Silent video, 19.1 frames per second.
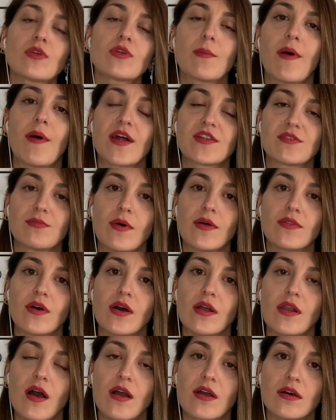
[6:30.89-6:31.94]
departmanla
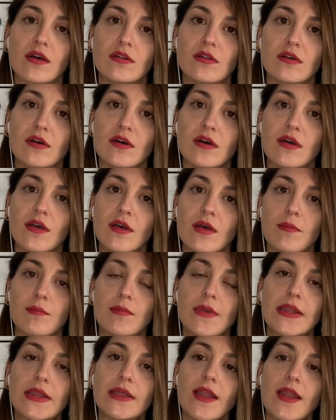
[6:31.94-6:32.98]
alakalı
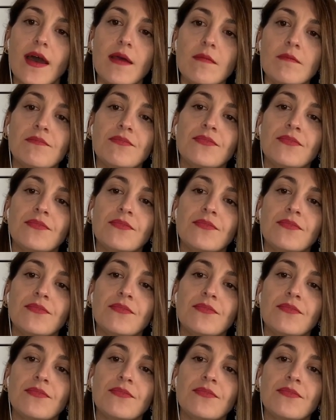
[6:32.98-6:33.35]
bilgiler.